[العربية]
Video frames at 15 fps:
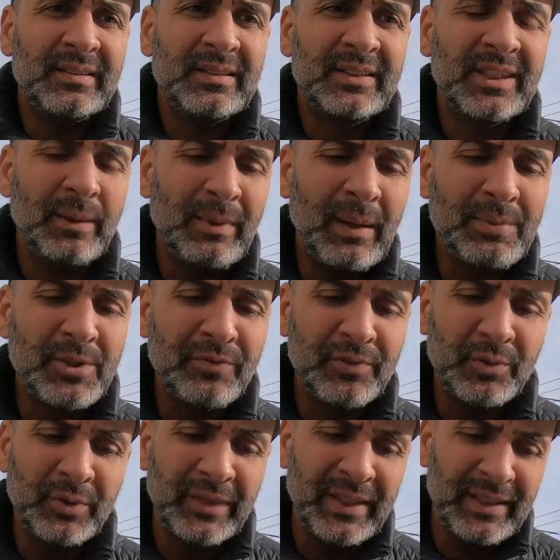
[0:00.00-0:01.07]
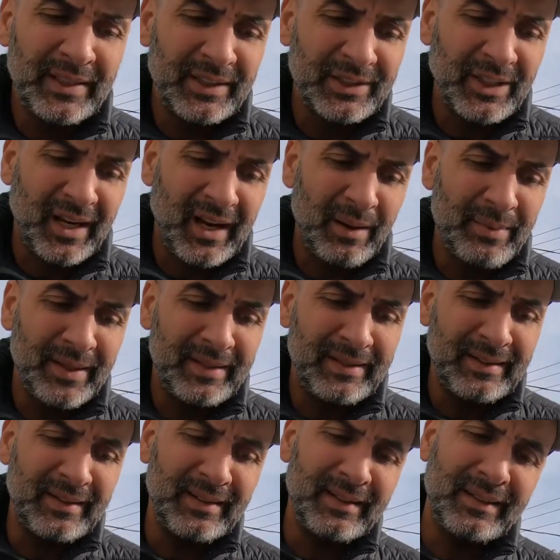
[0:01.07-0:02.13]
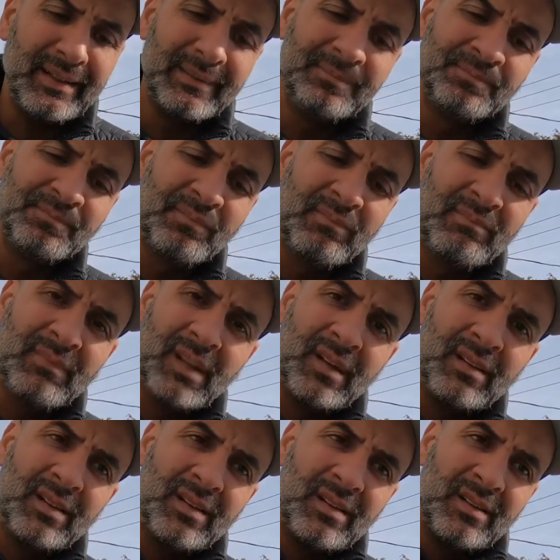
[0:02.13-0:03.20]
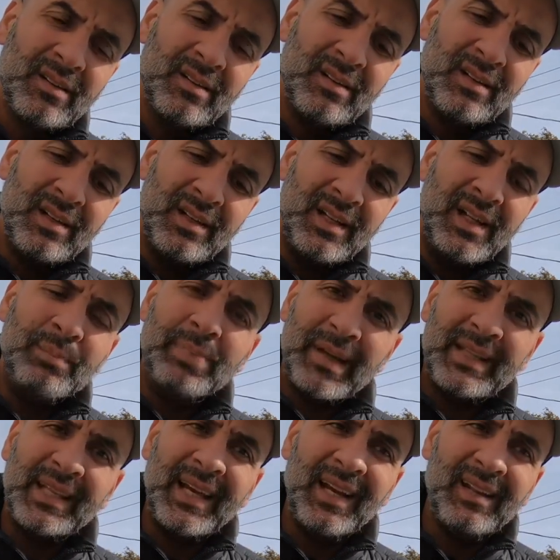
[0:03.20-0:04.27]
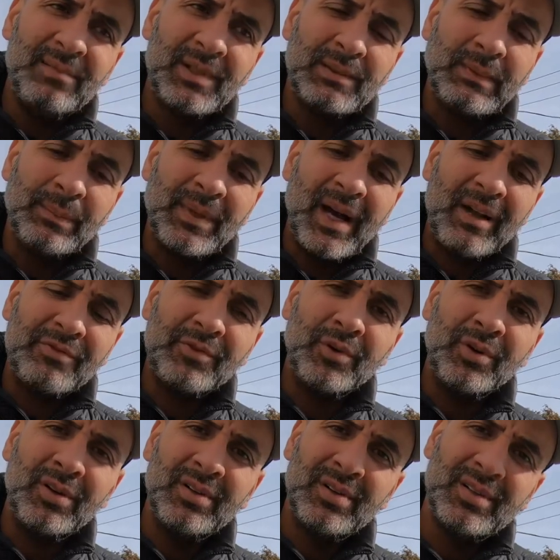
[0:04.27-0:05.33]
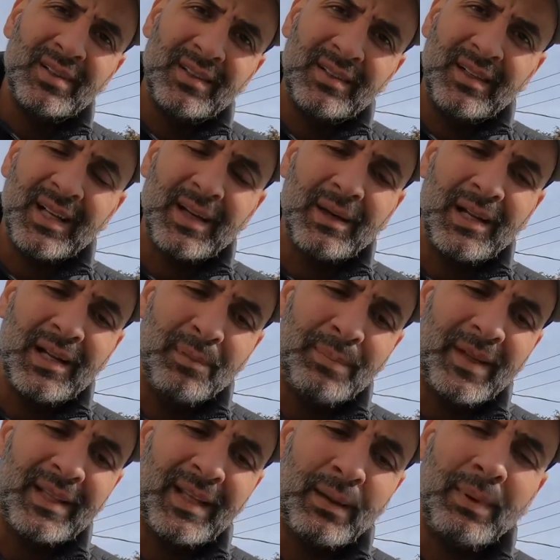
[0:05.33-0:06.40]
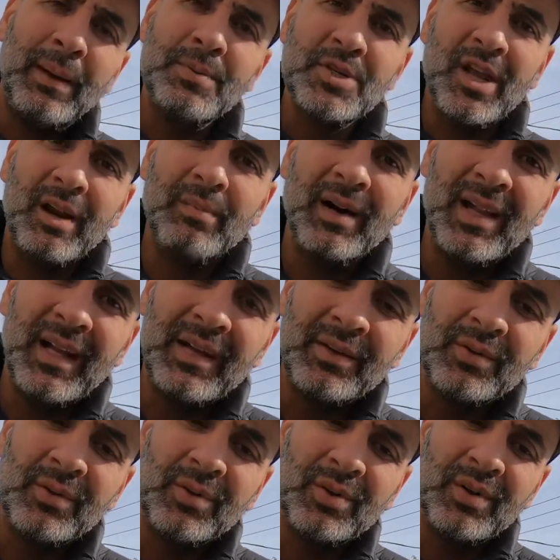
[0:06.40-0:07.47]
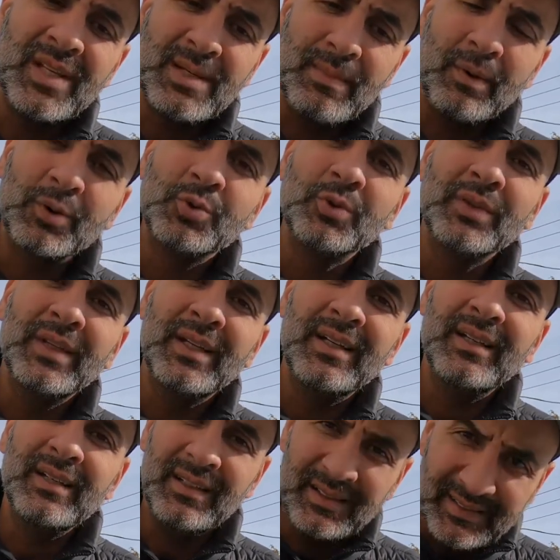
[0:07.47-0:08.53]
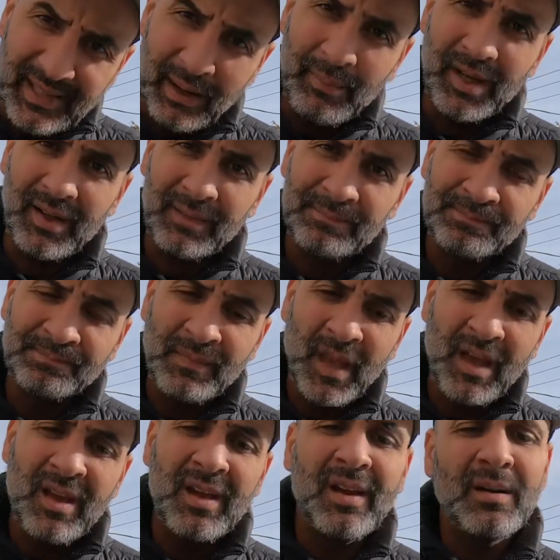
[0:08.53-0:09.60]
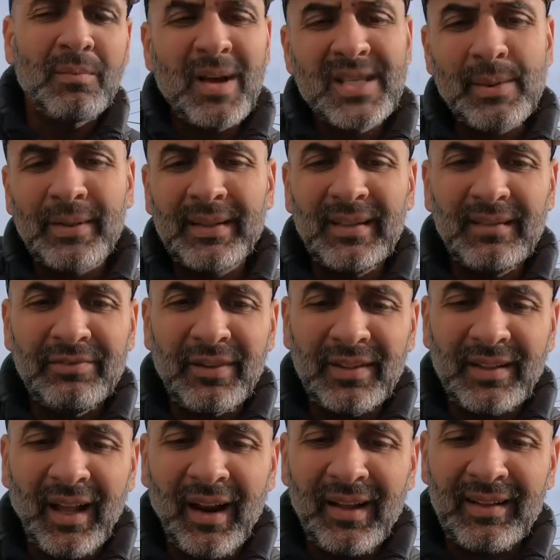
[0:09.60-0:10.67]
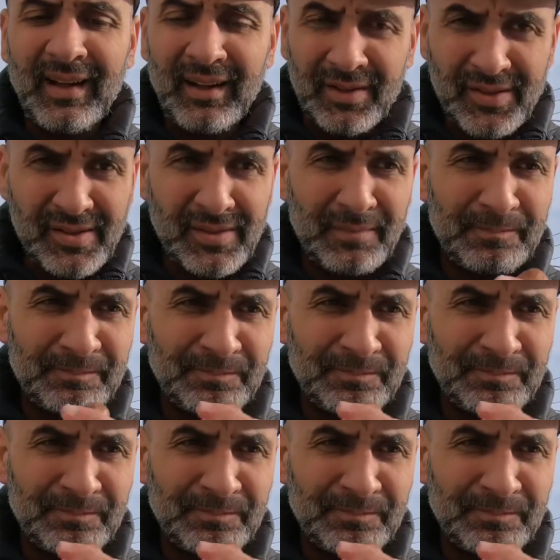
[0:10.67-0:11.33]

شباب شفتوني جربت آه، البيكتيل مثل ما بتعرفوا انا البيكتيل بحب جربها لانه اذا موجوده استعملها ما زبطت فانطريت اقص